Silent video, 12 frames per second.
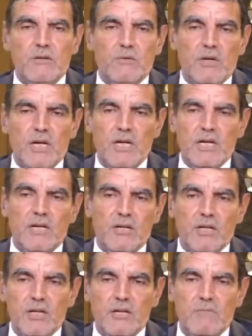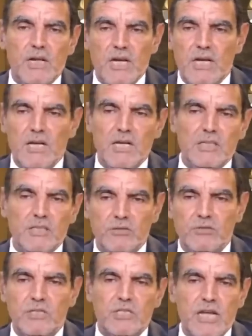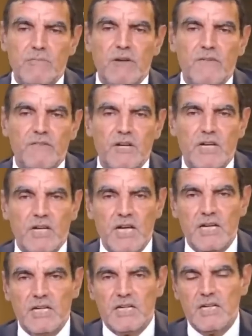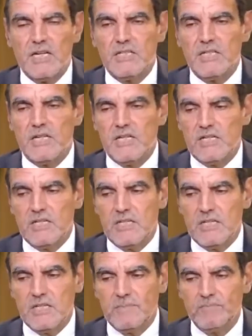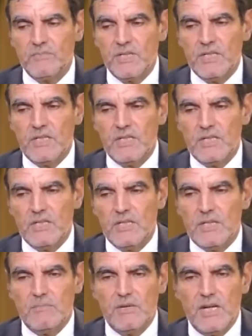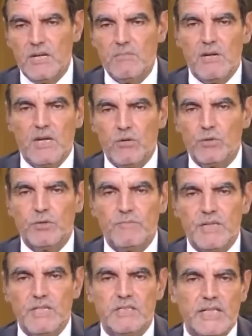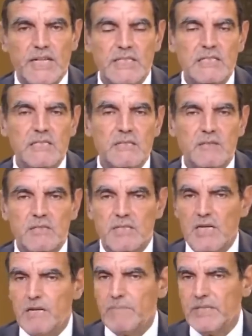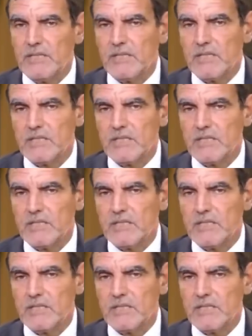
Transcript: والملح التي تستعمل في النقانق هذه يعني آه، الملح المخلوط بالنيترايت السالبيتر